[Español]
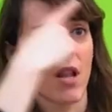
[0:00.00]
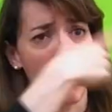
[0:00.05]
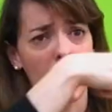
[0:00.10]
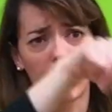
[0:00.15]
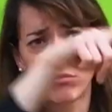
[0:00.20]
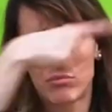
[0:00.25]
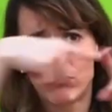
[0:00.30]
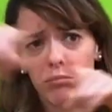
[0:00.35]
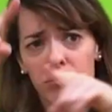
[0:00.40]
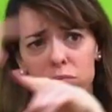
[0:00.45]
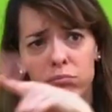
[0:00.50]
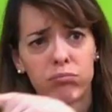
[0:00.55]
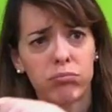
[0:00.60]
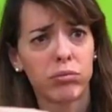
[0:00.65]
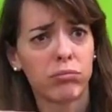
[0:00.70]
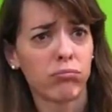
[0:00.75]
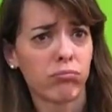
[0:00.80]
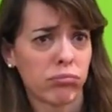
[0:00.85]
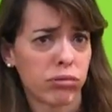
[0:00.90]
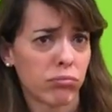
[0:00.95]
como la que se
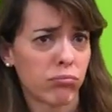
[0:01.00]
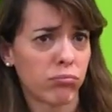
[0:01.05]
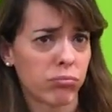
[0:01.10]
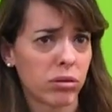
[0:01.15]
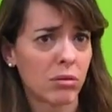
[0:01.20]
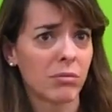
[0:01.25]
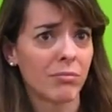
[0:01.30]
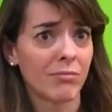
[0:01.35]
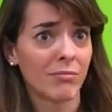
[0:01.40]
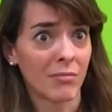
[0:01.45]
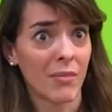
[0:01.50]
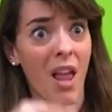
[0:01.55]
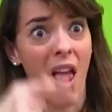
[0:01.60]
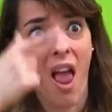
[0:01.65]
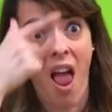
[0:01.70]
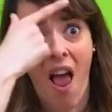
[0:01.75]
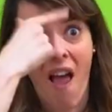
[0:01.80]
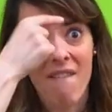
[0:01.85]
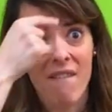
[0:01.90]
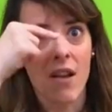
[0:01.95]
representa en el
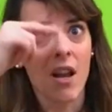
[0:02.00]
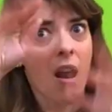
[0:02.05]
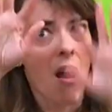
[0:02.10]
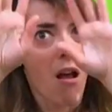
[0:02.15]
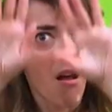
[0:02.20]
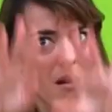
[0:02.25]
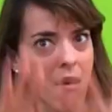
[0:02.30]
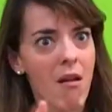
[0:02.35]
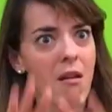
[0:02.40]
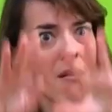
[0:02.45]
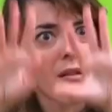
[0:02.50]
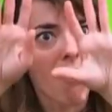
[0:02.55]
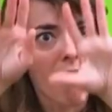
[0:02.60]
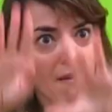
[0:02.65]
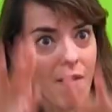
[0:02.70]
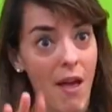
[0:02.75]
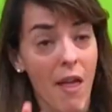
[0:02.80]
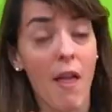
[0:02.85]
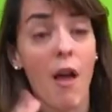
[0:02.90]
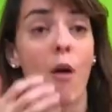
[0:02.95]
lienzo norte
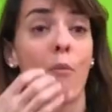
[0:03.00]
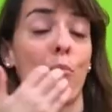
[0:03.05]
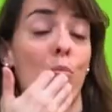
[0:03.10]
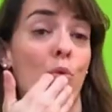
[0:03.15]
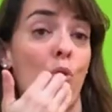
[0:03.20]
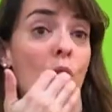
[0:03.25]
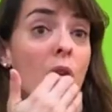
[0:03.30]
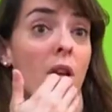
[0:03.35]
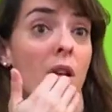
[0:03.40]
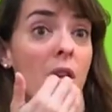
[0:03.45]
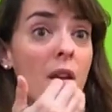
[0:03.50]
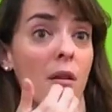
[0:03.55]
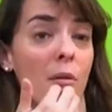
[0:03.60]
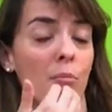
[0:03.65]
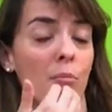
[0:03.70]
de esta sala,